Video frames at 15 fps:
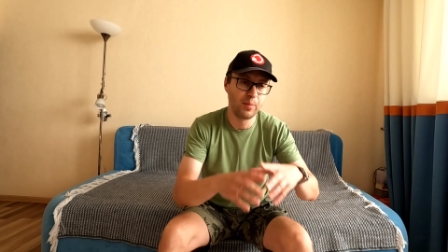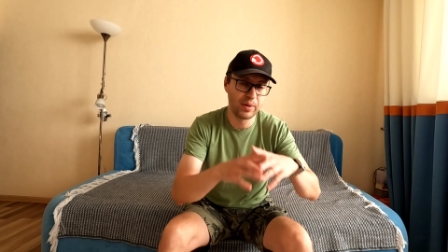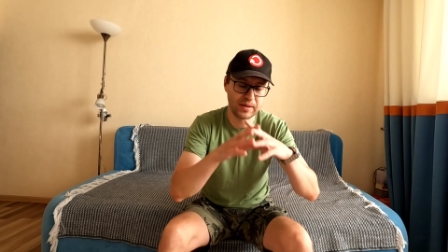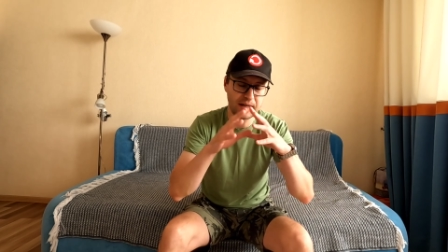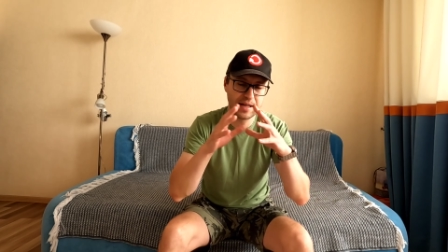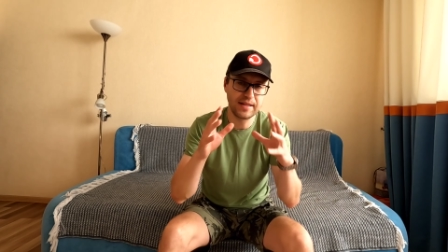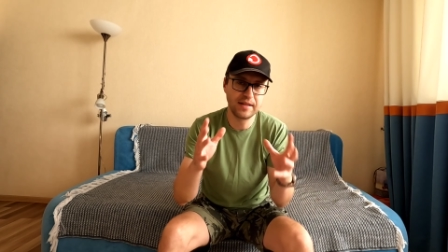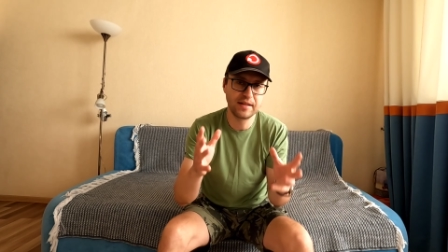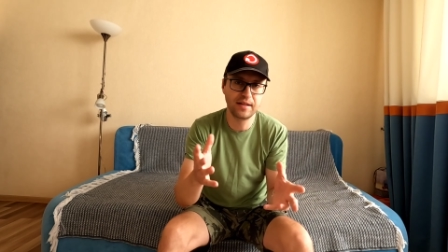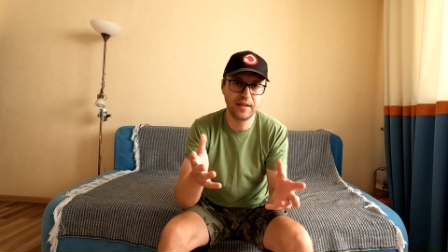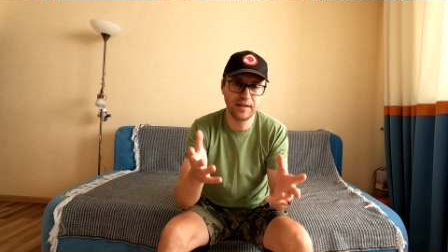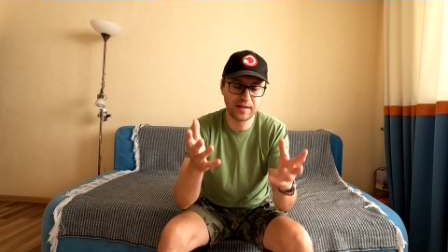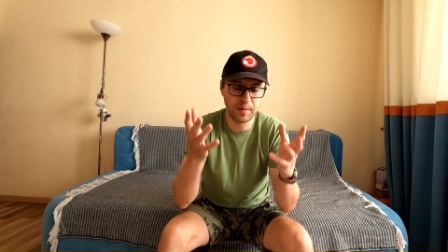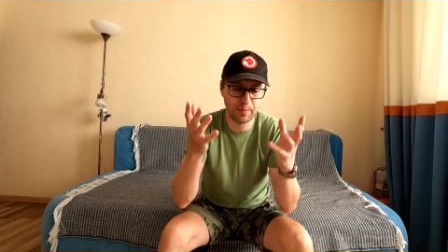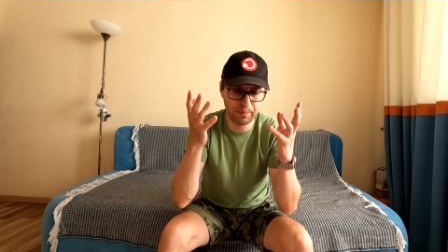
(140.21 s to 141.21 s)
Потратить
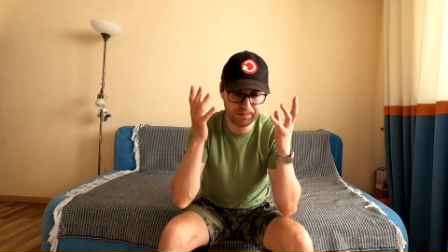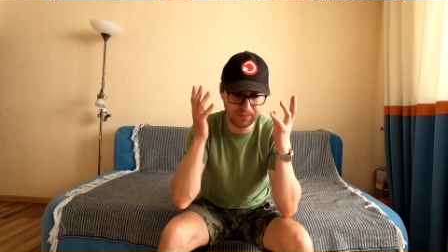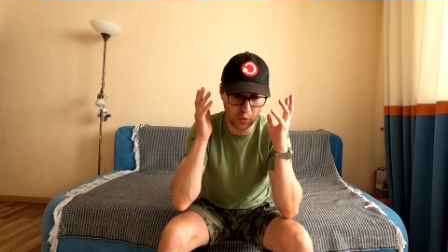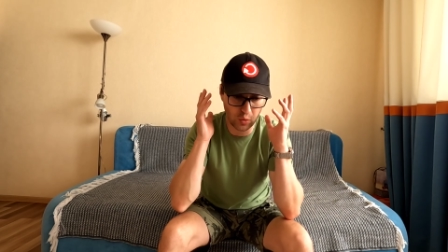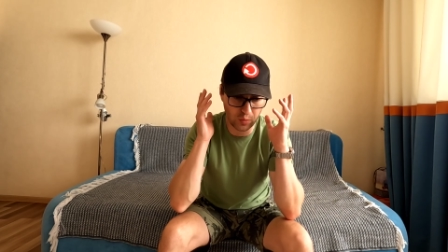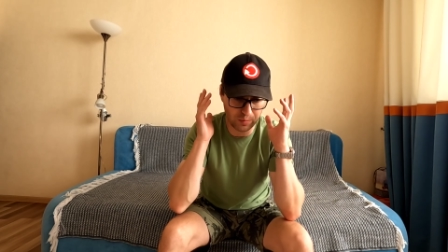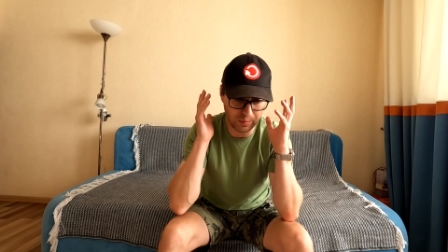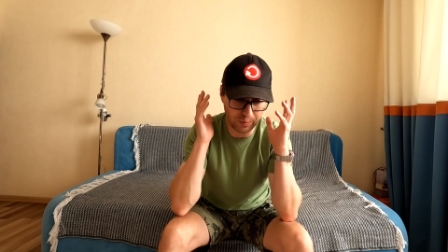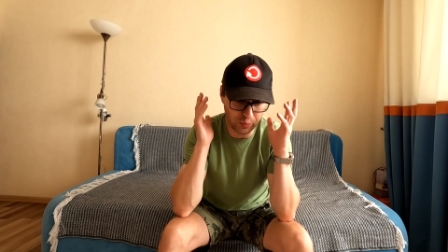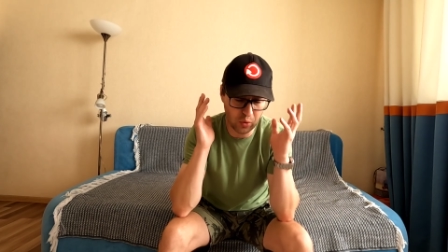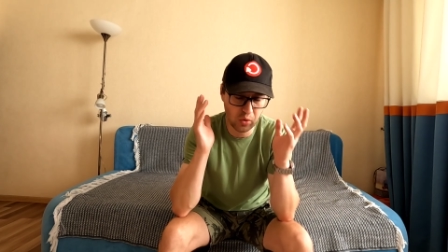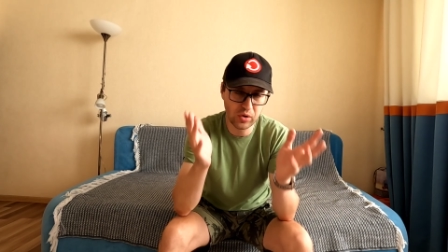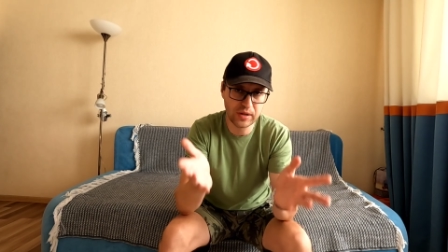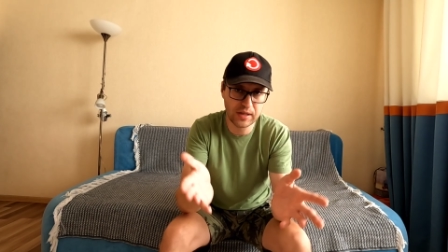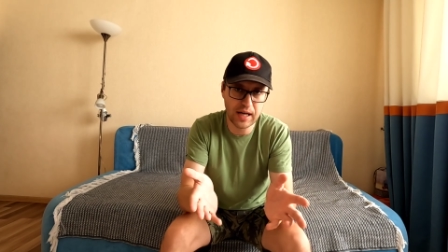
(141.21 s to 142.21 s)
где-то, ну,
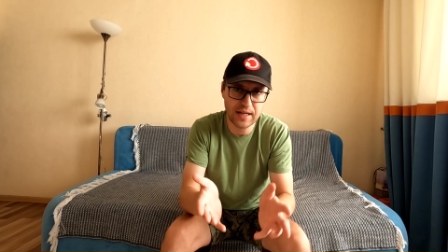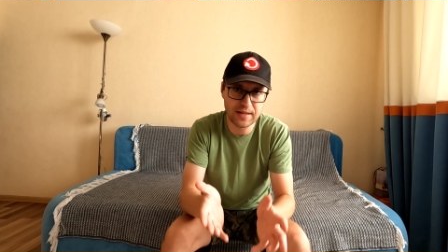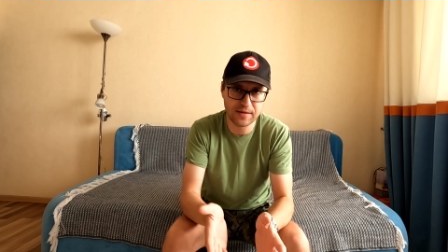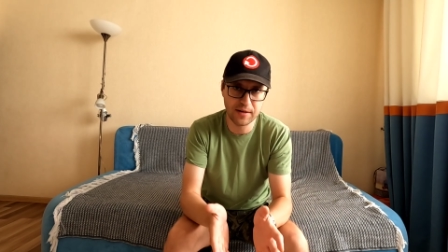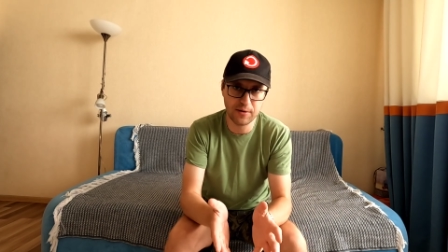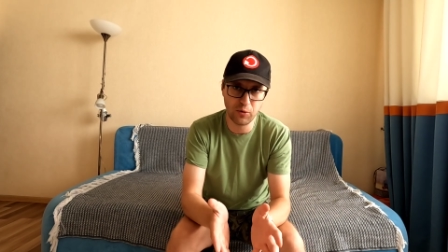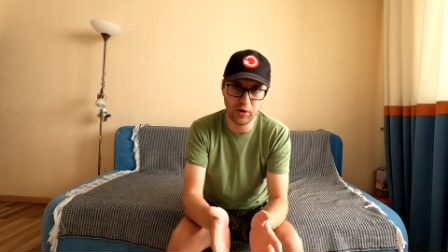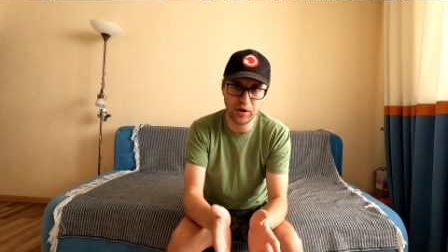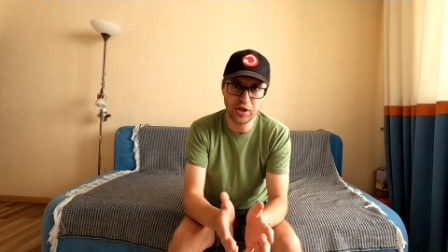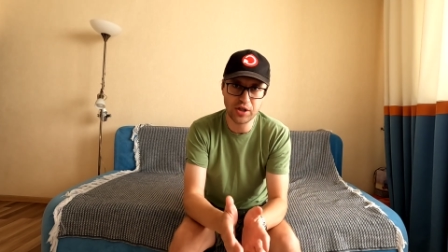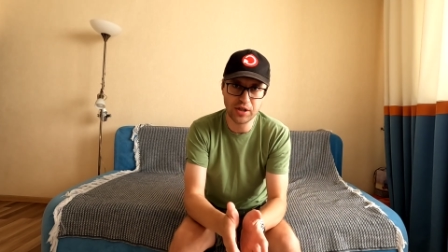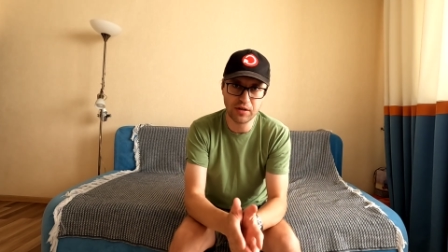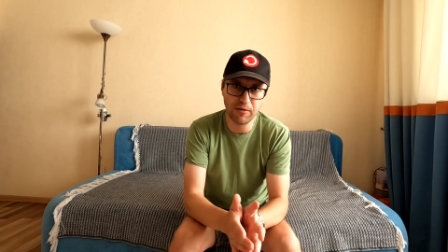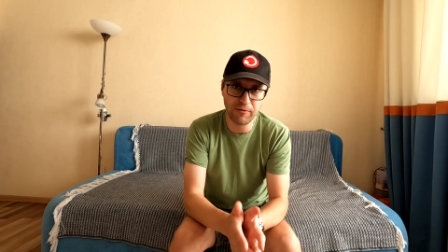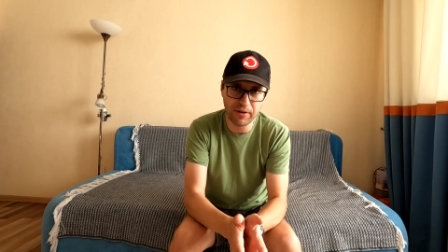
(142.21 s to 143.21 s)
полдня своего
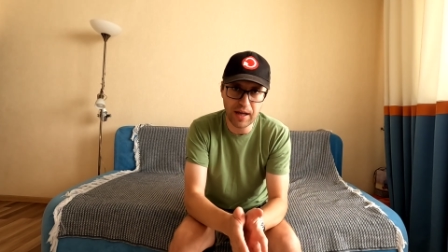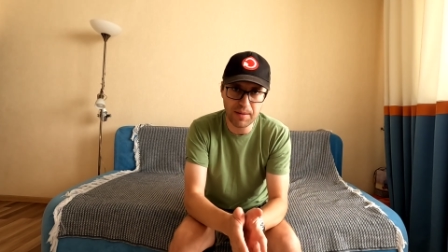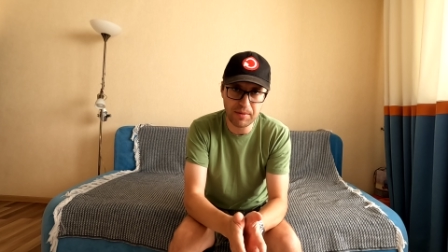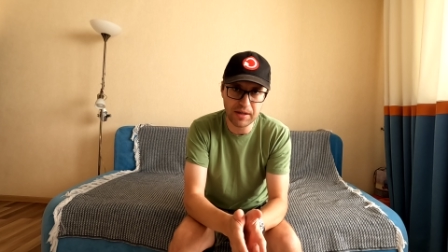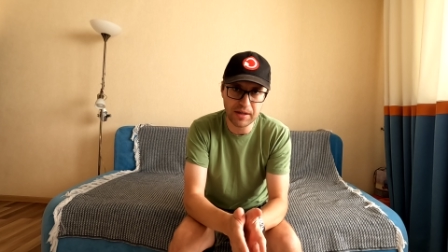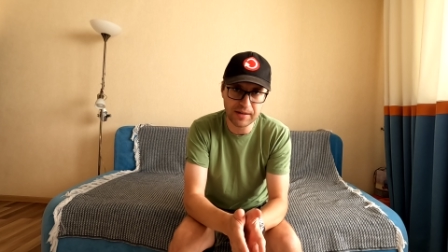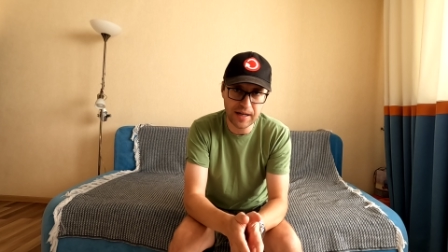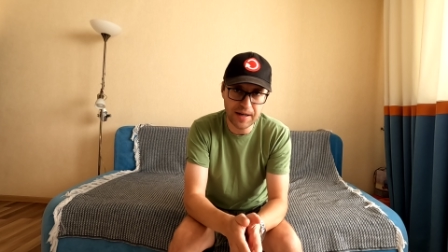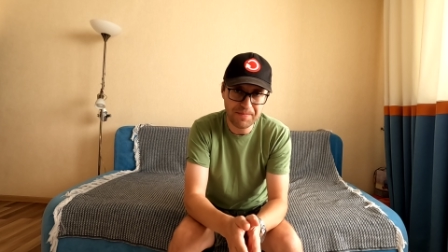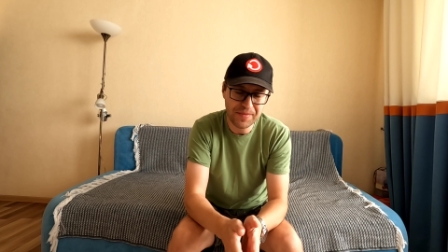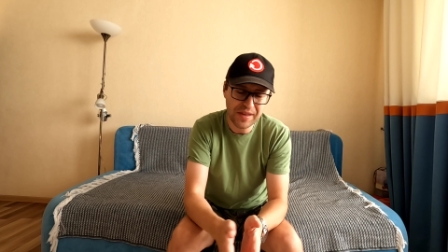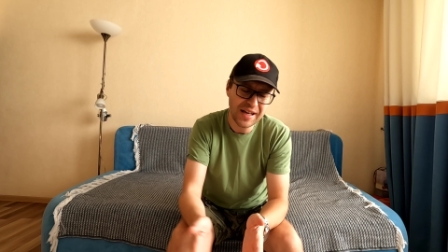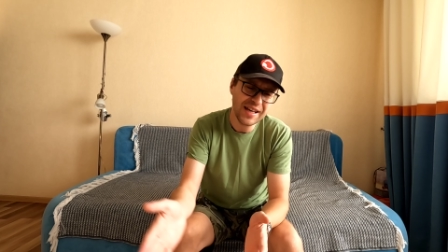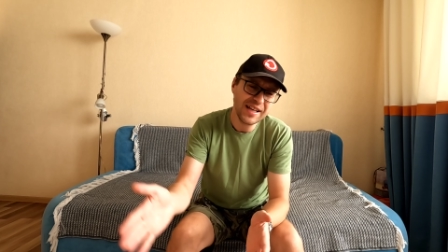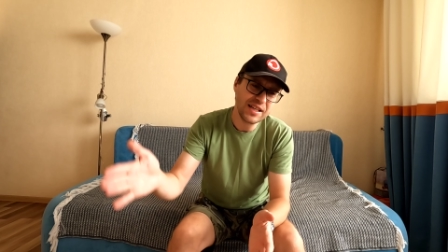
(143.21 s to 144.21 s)
личного времени, да.